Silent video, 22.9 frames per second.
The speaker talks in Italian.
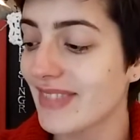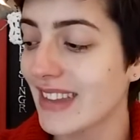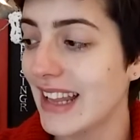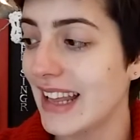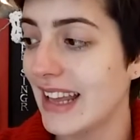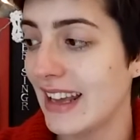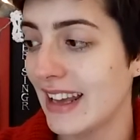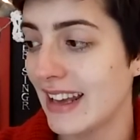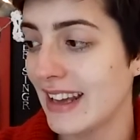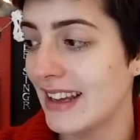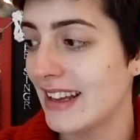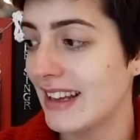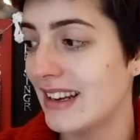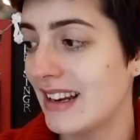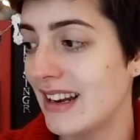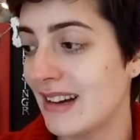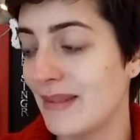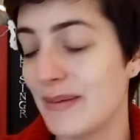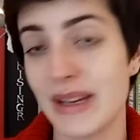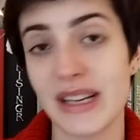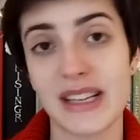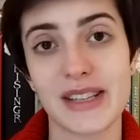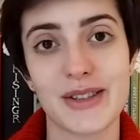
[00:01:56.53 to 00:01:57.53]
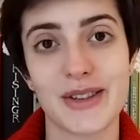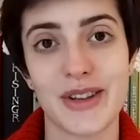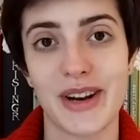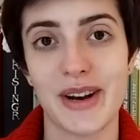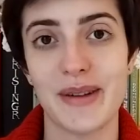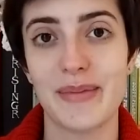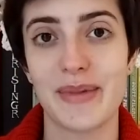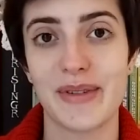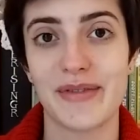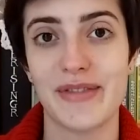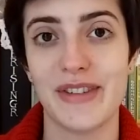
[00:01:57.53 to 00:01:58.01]
e la mia
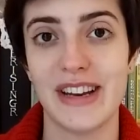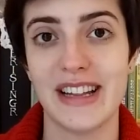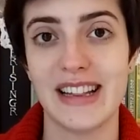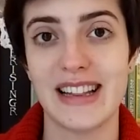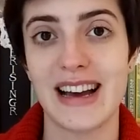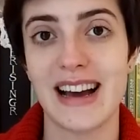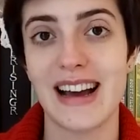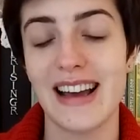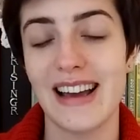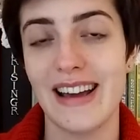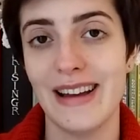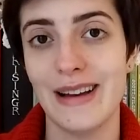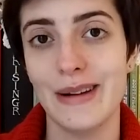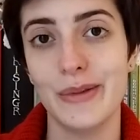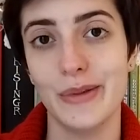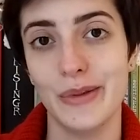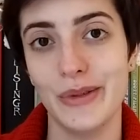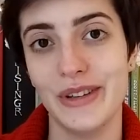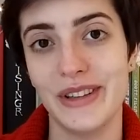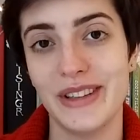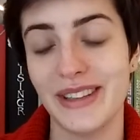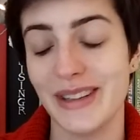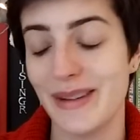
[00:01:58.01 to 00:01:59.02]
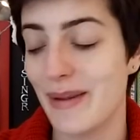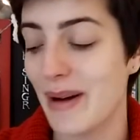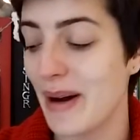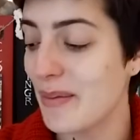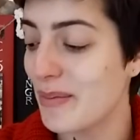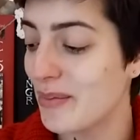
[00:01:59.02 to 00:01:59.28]
storia preferita è l'ultima